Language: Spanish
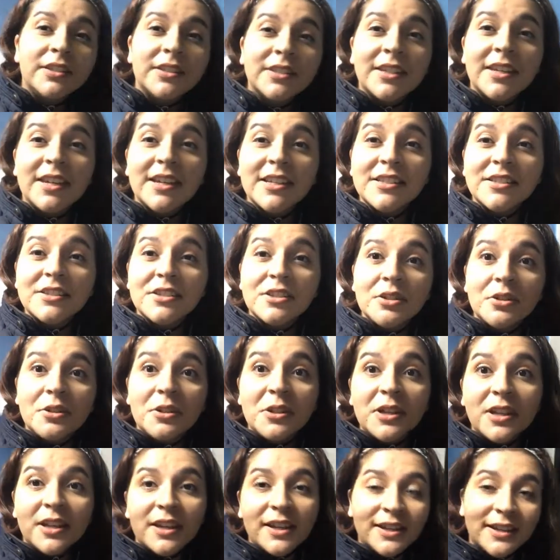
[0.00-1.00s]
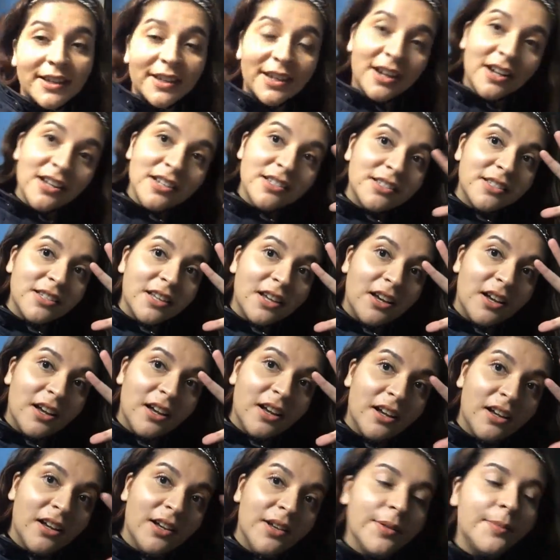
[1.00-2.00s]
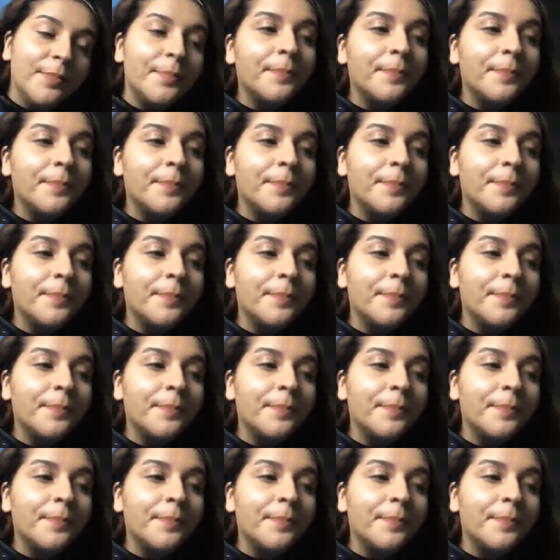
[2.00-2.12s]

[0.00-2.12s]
Ya estoy en casa